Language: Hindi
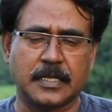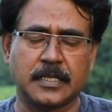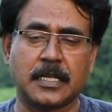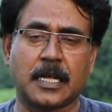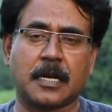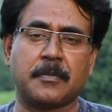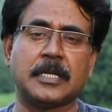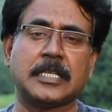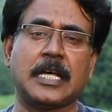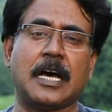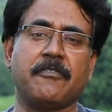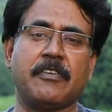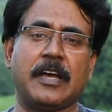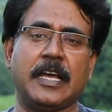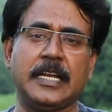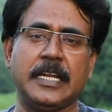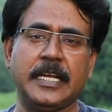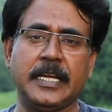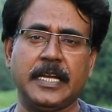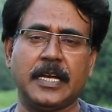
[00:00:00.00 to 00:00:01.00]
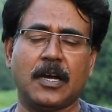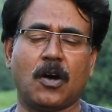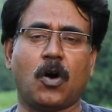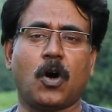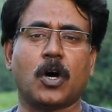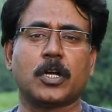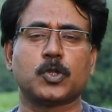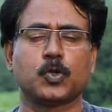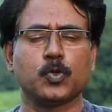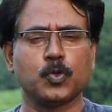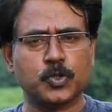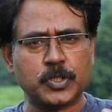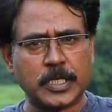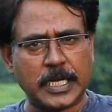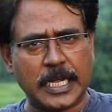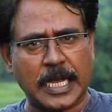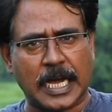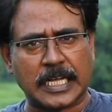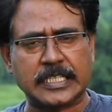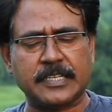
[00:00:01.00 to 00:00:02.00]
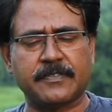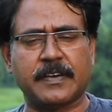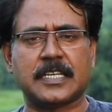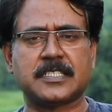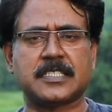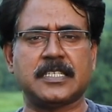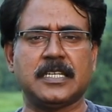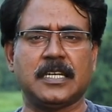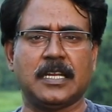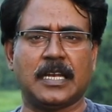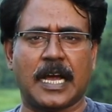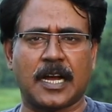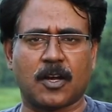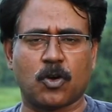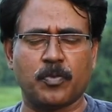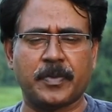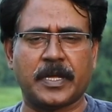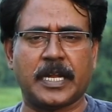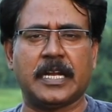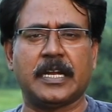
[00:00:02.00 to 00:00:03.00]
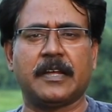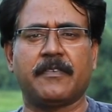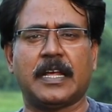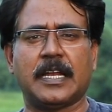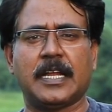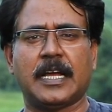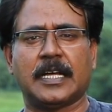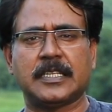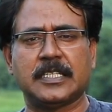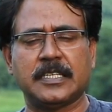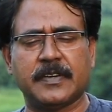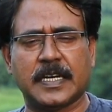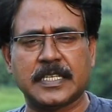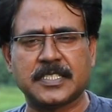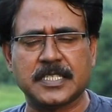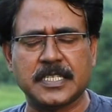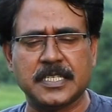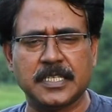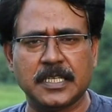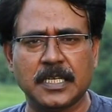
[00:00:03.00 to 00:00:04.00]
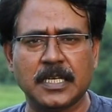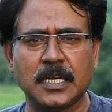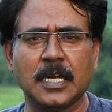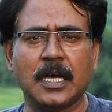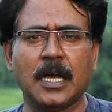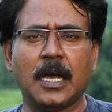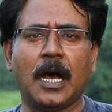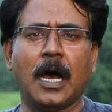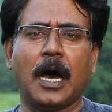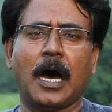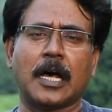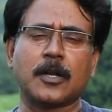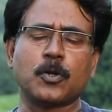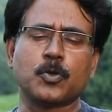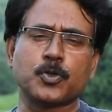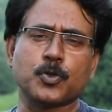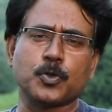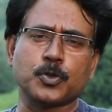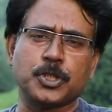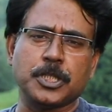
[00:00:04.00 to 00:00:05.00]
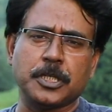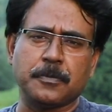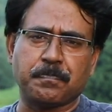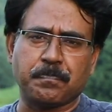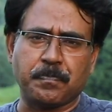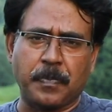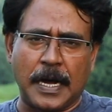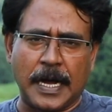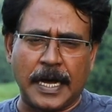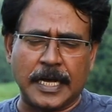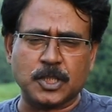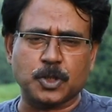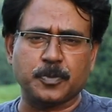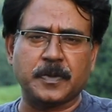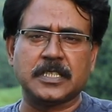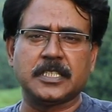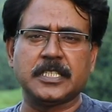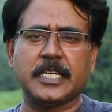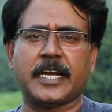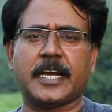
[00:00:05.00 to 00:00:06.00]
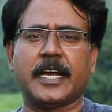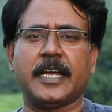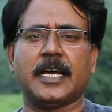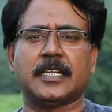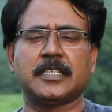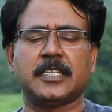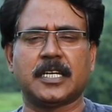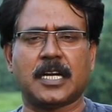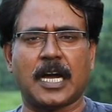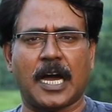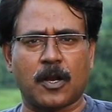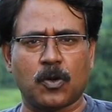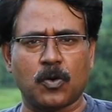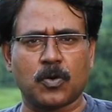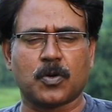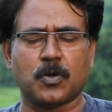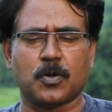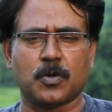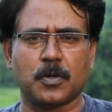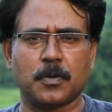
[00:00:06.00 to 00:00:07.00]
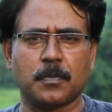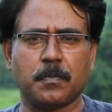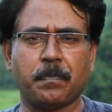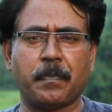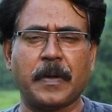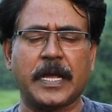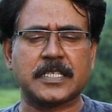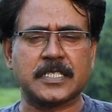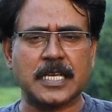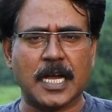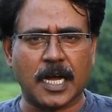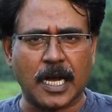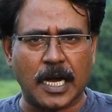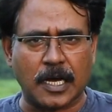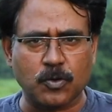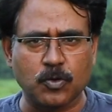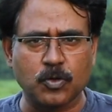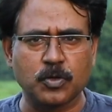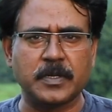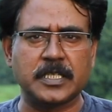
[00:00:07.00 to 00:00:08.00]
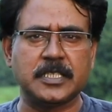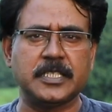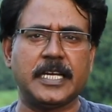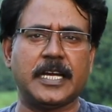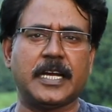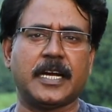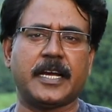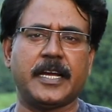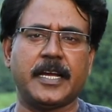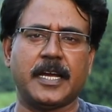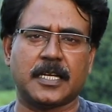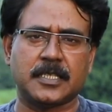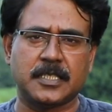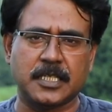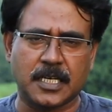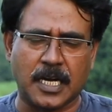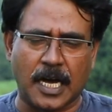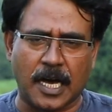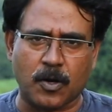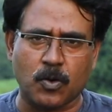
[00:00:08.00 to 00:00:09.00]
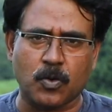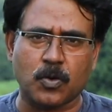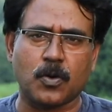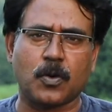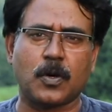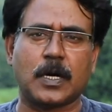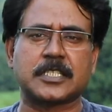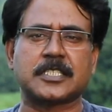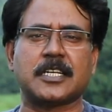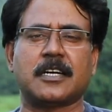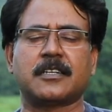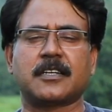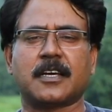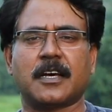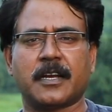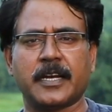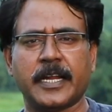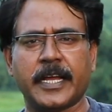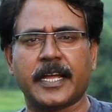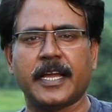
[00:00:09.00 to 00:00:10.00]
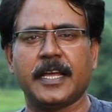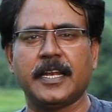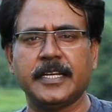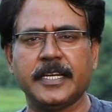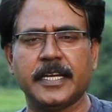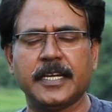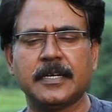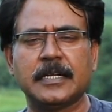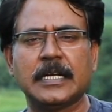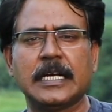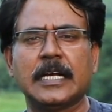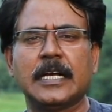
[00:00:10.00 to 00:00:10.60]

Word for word: नर्मदा वैली और दूसरे आदिवासी इलाकों में रहने वाले आदिवासी अनुसूची पाँच में दिए गए अधिकारों को पेशा कानून में दिए गए अधिकारों को असर्ट करने के लिए